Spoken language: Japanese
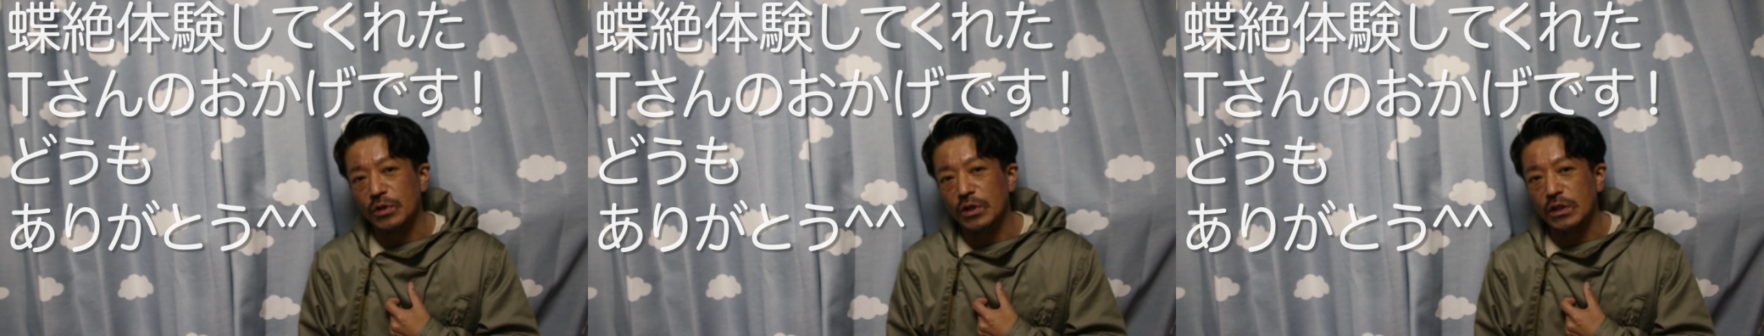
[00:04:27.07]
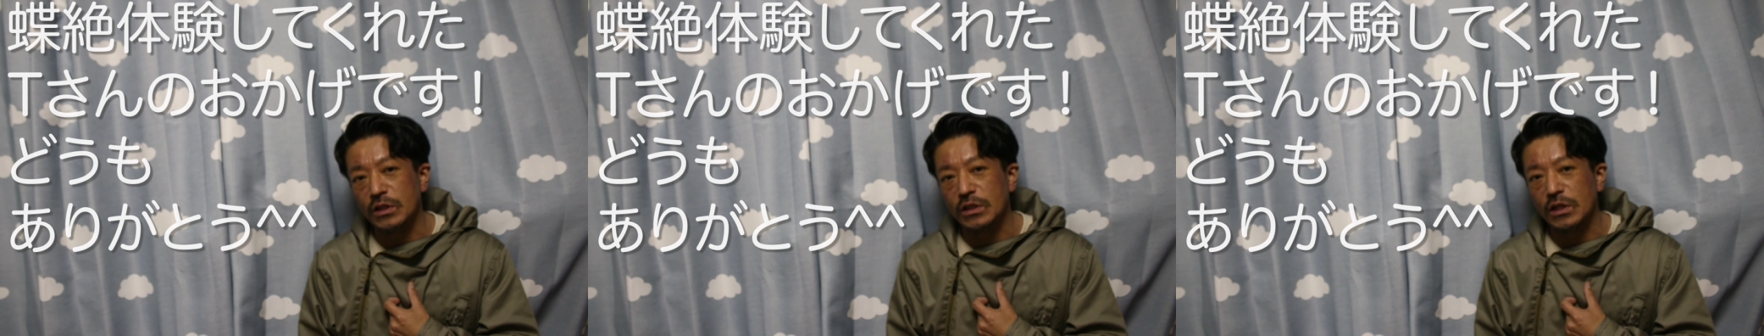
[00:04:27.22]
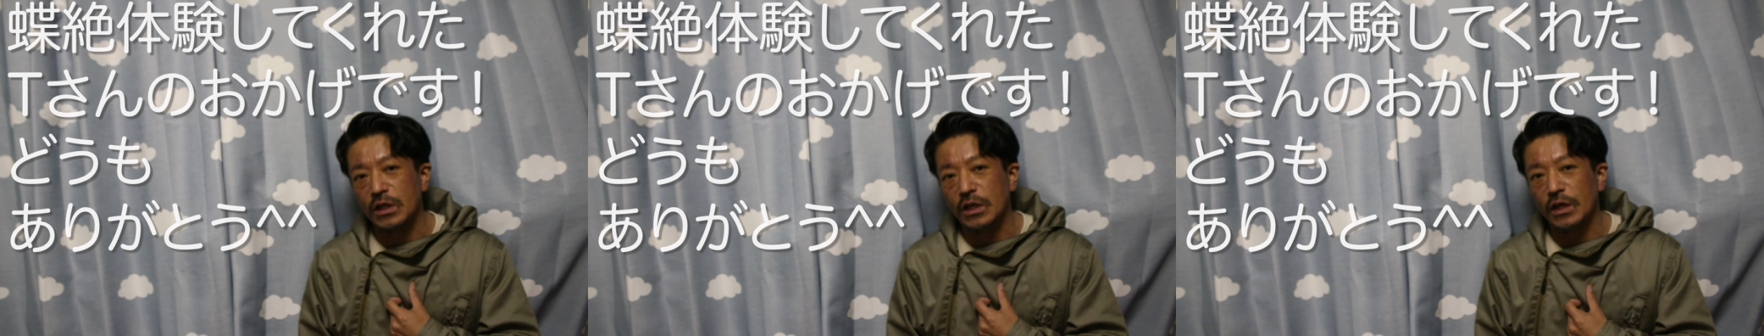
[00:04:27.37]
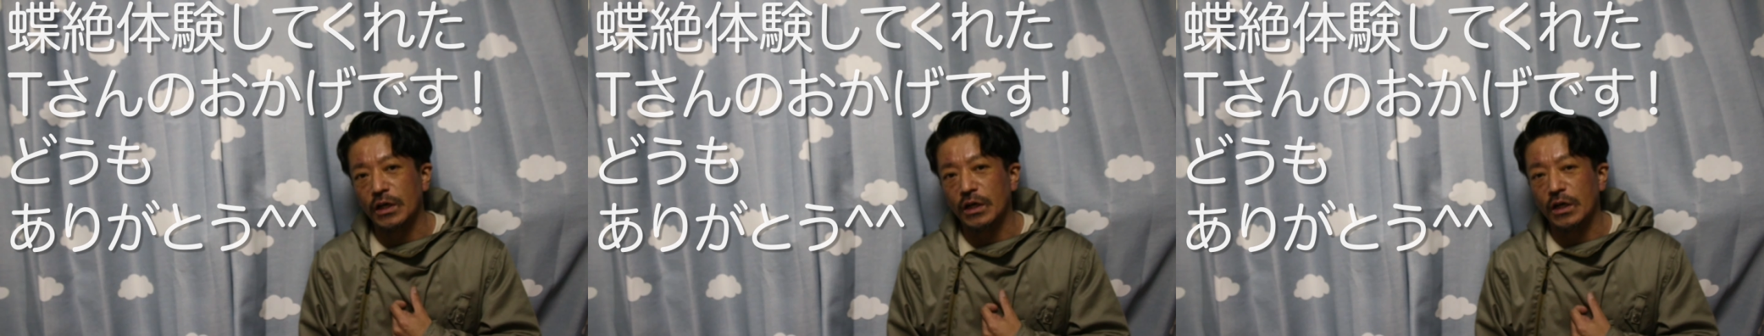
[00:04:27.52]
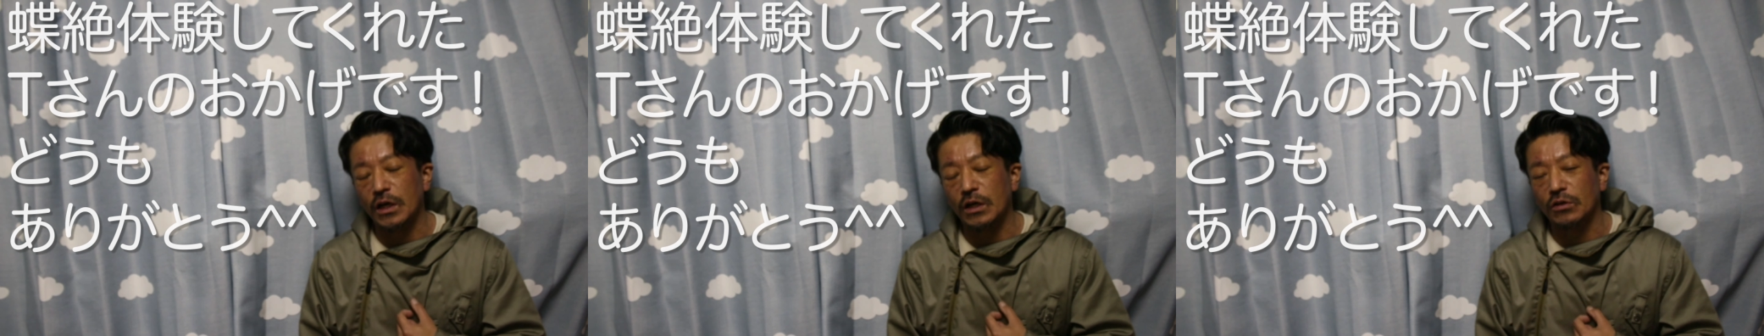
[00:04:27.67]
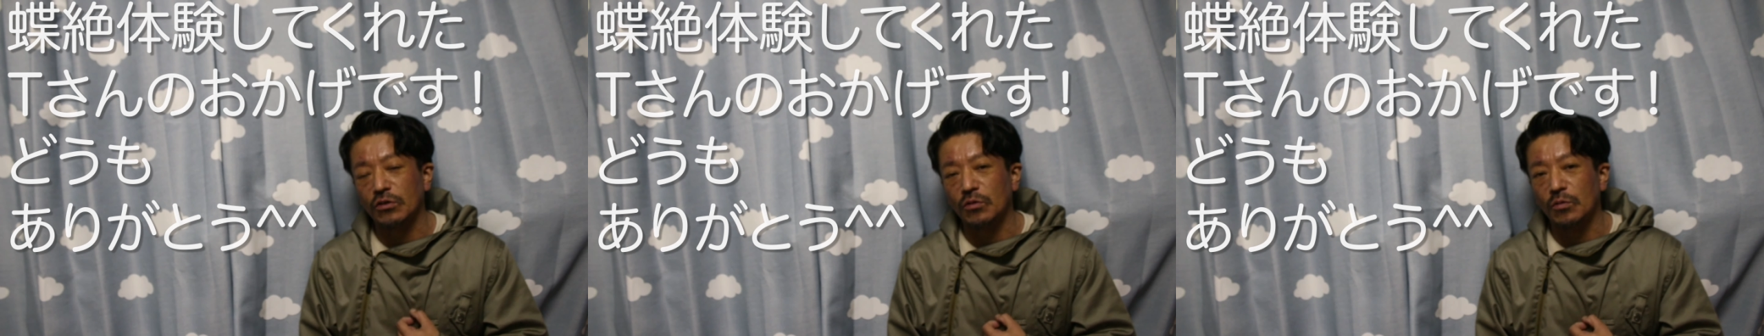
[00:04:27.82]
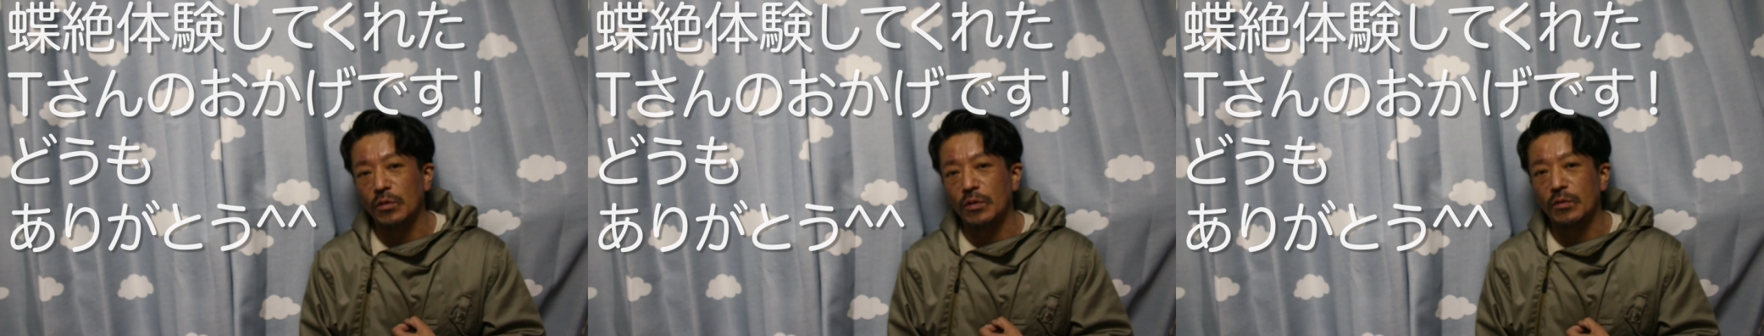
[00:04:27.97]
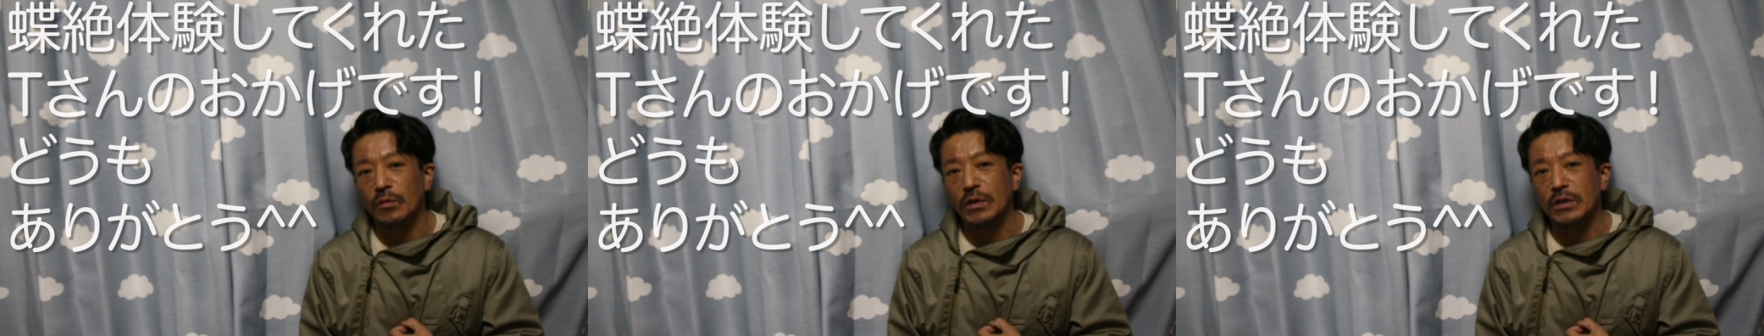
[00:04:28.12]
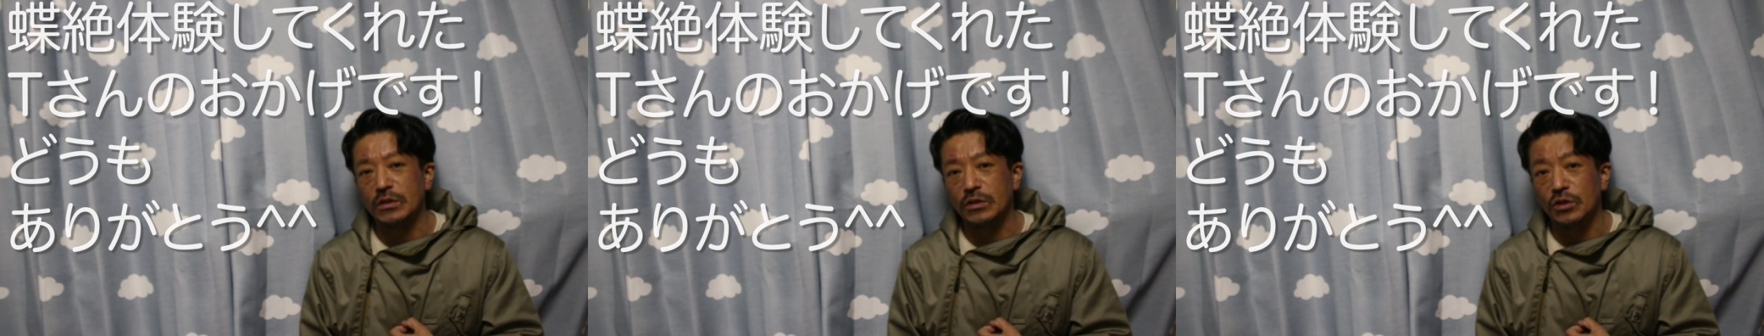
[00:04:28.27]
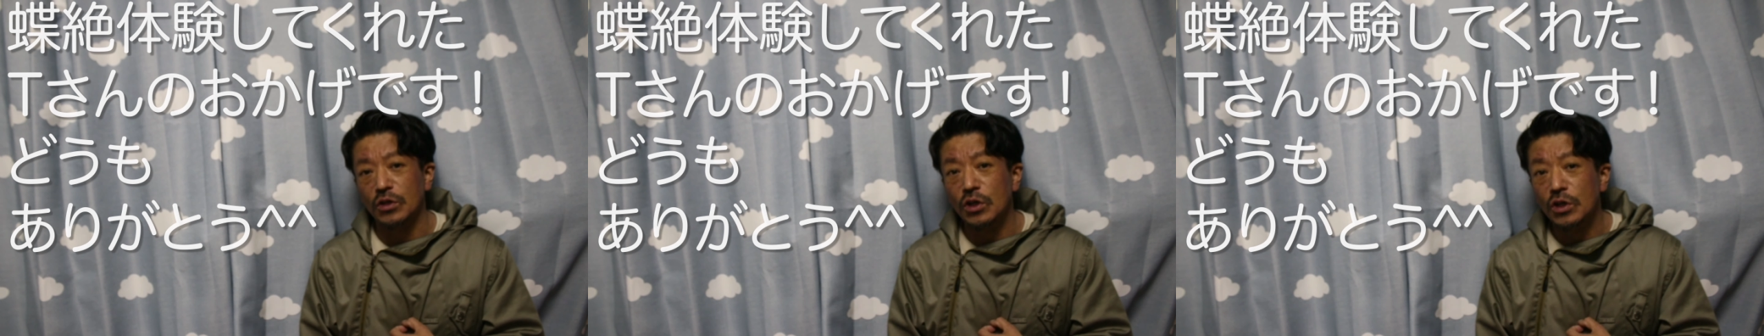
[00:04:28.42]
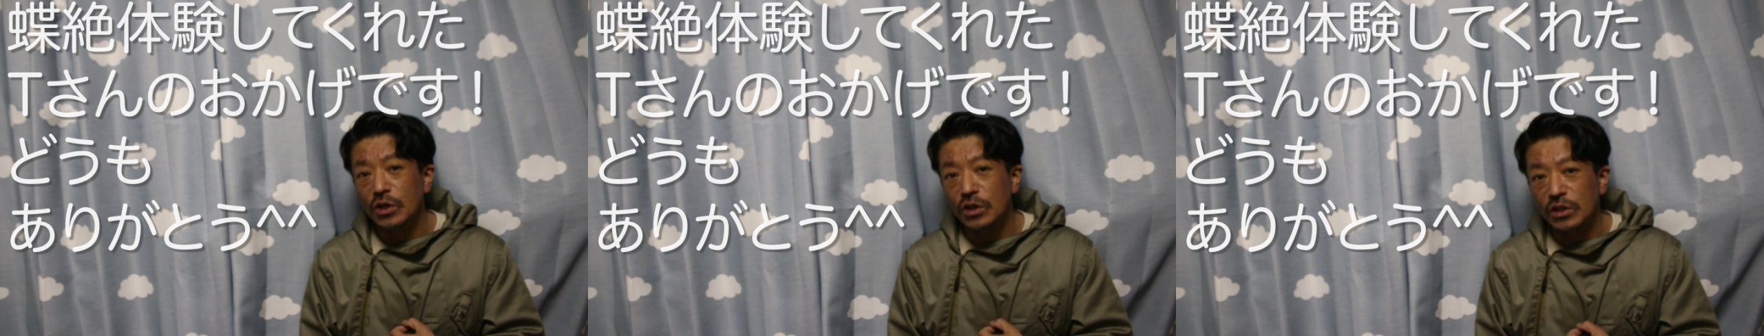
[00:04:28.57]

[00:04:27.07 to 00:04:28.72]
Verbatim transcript: めてじゃないかなと思います。